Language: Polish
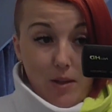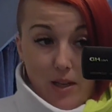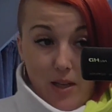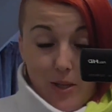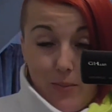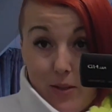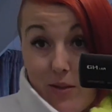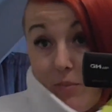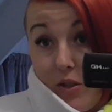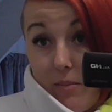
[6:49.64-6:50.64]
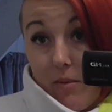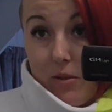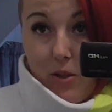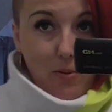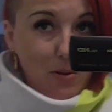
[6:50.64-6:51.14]
mi pasuje, przynajmniej
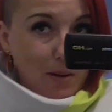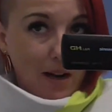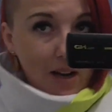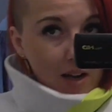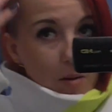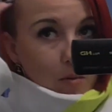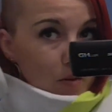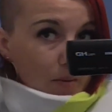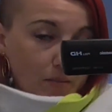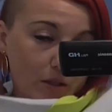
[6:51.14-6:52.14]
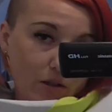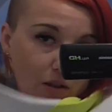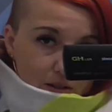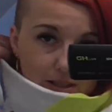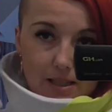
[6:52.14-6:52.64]
mi się podoba. Podoba mi się
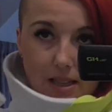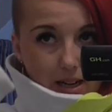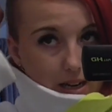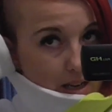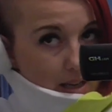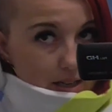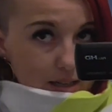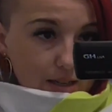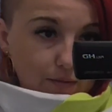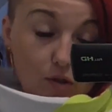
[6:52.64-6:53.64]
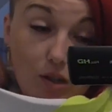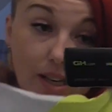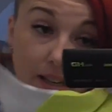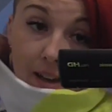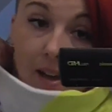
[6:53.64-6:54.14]
kolorystyka.
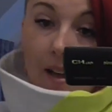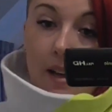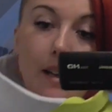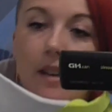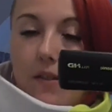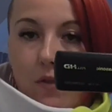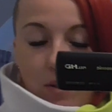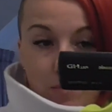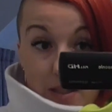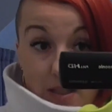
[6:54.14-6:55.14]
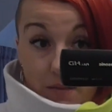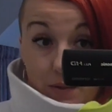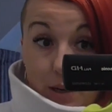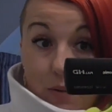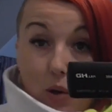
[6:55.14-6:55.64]
Wczoraj w ogóle mi City
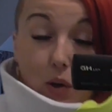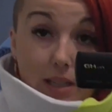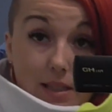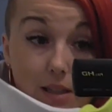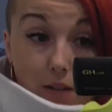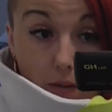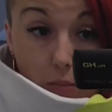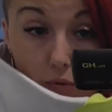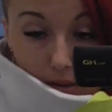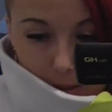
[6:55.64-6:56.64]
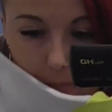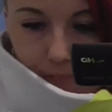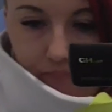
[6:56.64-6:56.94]
wydało kolekcję nowych bluz.